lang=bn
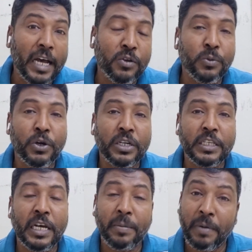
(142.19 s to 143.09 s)
আলু
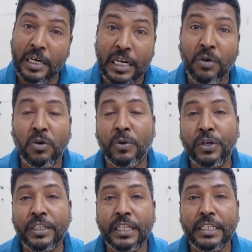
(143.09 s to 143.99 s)
ভর্তা বা ডাউল
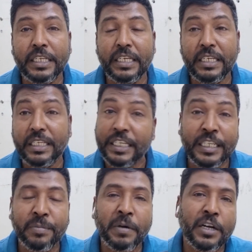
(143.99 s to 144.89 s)
ভর্তা দিয়ে
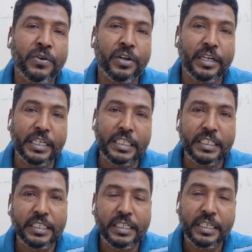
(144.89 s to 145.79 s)
ঈদ পার করে নেই
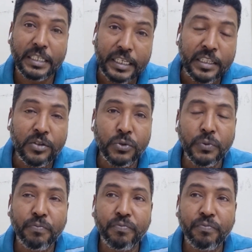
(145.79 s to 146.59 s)
কিন্তু